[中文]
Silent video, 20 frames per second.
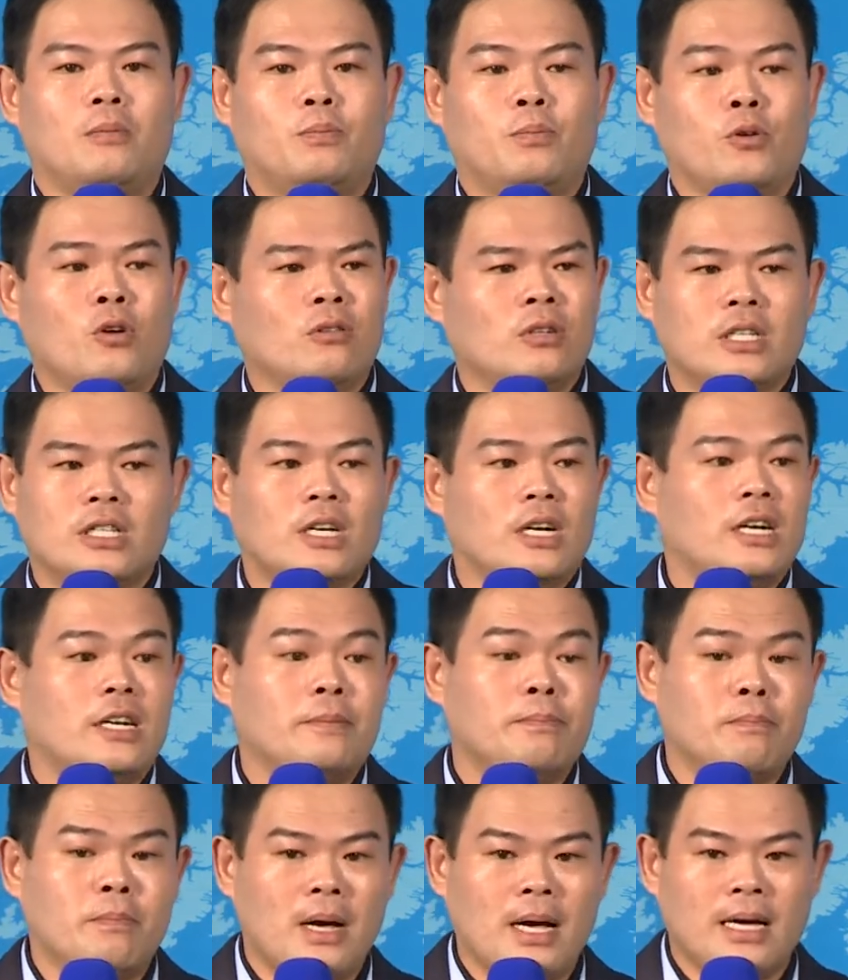不用你的
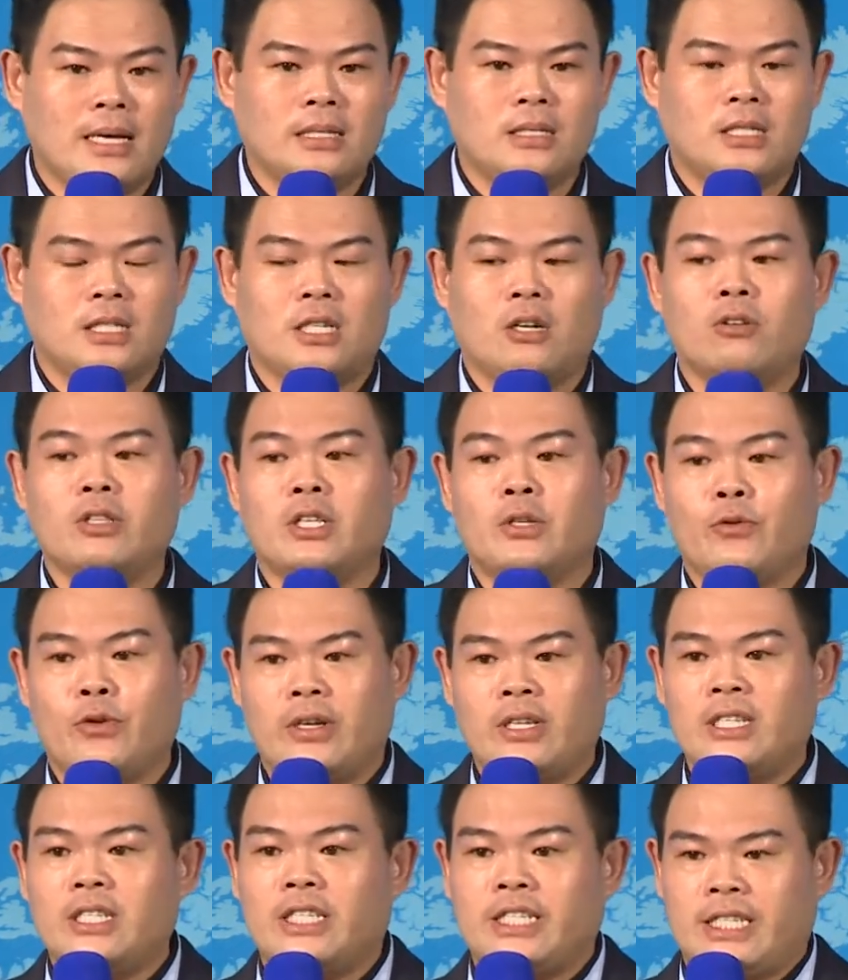人脉，只要你
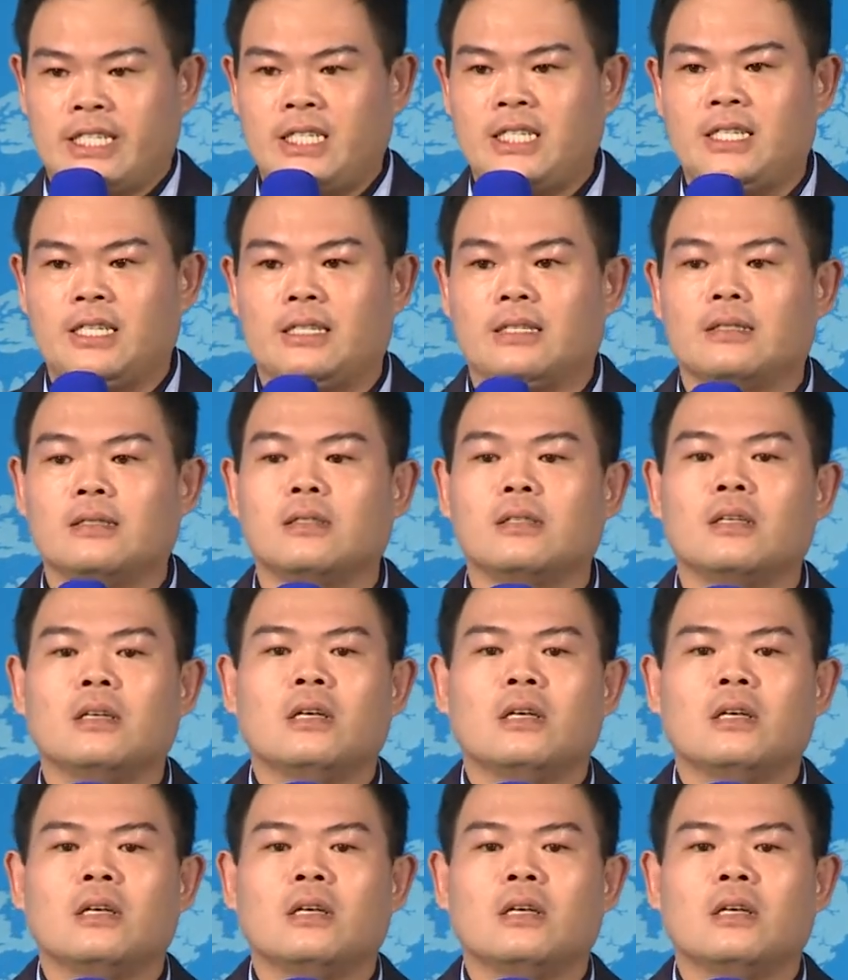愿意经营。